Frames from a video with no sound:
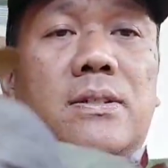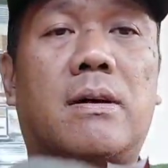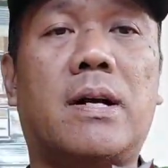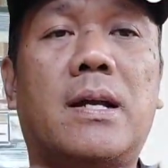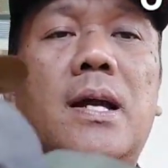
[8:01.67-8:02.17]

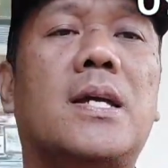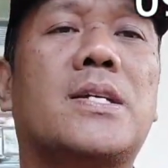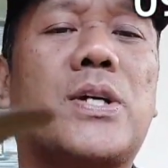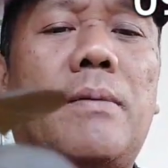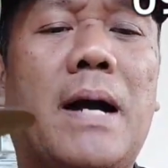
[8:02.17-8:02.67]
sorry.
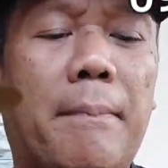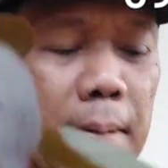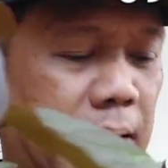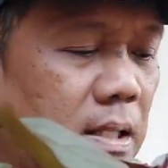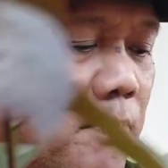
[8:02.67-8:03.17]
Sorry mga
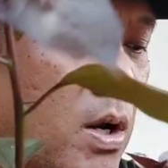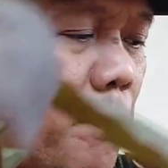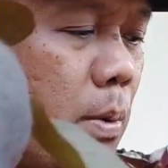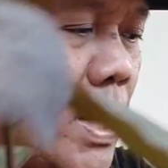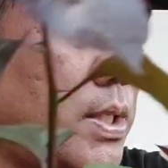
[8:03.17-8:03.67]
kapatid,
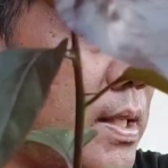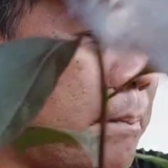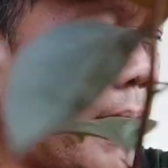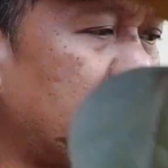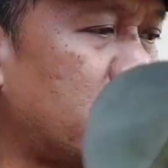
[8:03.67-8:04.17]
meron po kasi
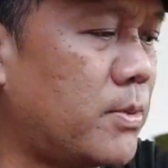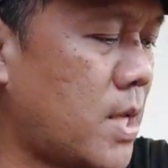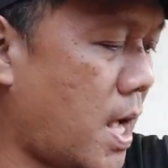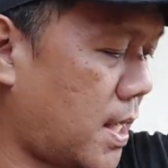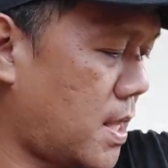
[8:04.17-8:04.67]
nagpa-reserve
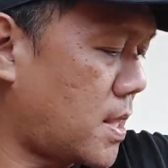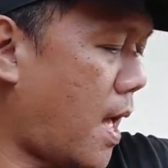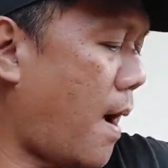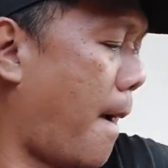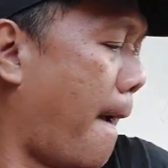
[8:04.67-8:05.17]
sa akin
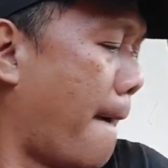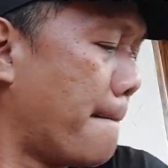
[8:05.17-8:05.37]
ng